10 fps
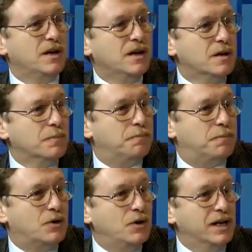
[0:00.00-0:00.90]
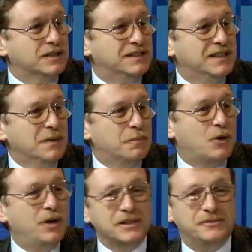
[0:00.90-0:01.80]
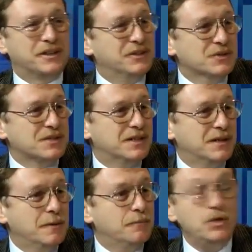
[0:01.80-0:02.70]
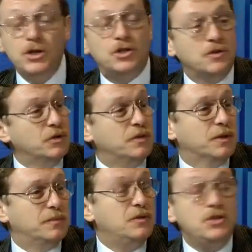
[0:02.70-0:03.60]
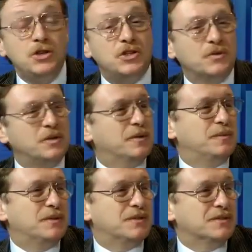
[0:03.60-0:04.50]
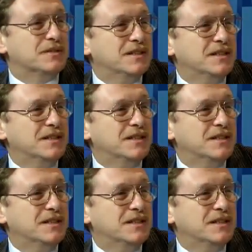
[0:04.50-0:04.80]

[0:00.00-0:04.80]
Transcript: Папа ничего не погулял, подписывал? А погулял, папа вернулся. ему ничего не подписывал ничего там не, в банке? Ничего не подписывал.